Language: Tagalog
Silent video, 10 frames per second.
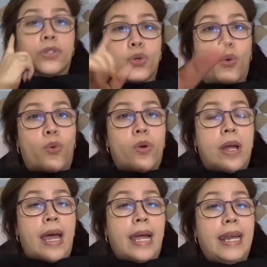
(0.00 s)
So,
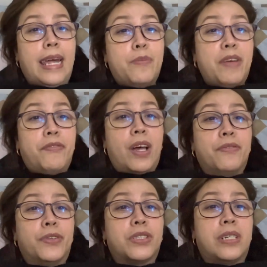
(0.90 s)
I'll end my
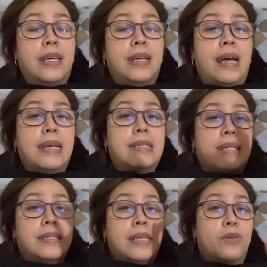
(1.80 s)
vlog for today guys.
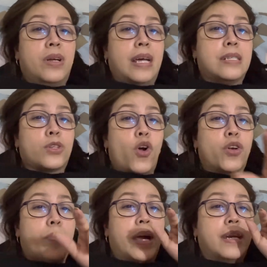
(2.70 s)
I'll see you guys
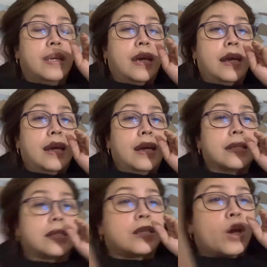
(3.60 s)
on my
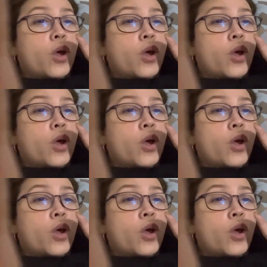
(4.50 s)
next